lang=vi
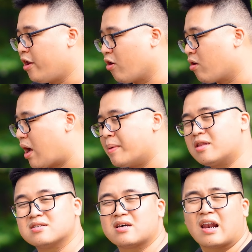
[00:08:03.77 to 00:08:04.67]
nó còn hay bị
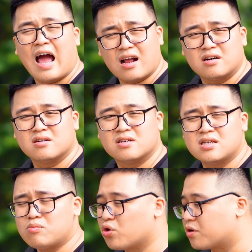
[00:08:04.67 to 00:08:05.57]
tự giật lag cơ,
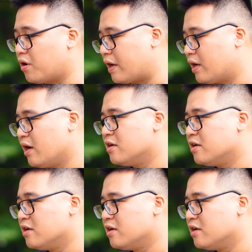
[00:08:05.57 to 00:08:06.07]
rất buồn cười.